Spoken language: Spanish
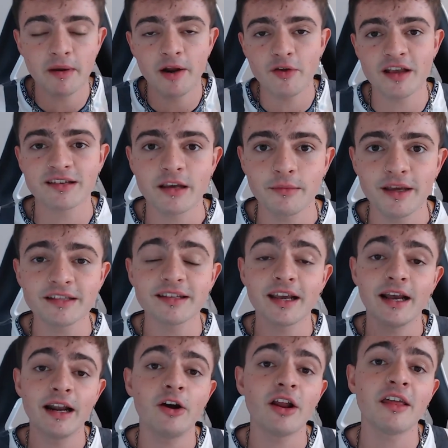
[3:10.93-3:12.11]
pero ya sabéis que
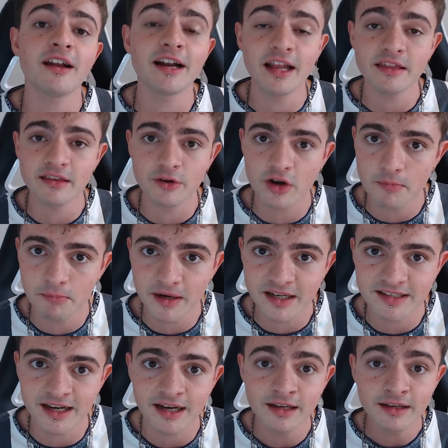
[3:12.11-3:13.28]
a la hora de analizar una
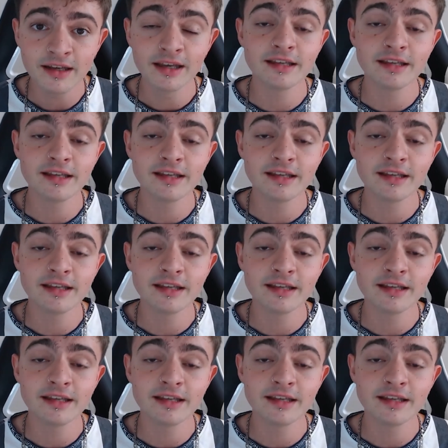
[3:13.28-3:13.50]
empresa